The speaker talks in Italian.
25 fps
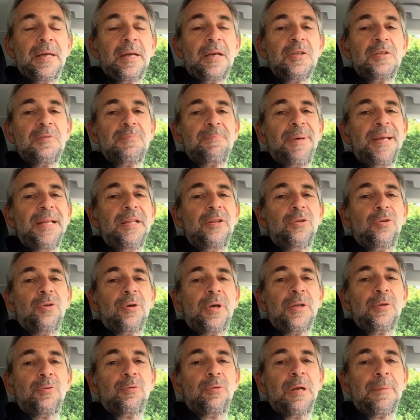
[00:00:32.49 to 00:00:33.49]
rispetto
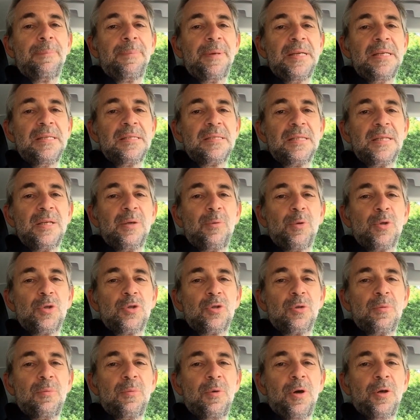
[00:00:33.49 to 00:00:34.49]
che tu la pensi in
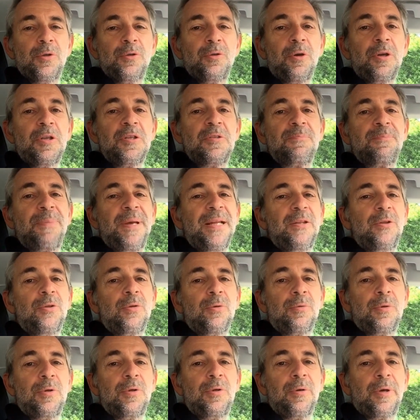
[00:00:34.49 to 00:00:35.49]
questo modo,
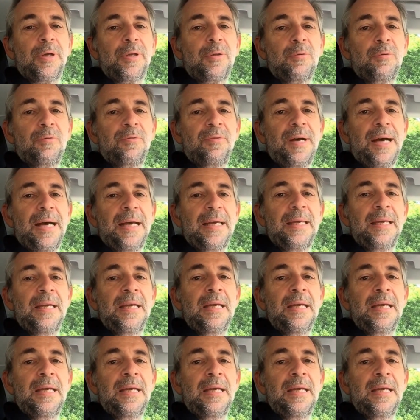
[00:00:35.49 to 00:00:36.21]
rispetto quello che tu fai,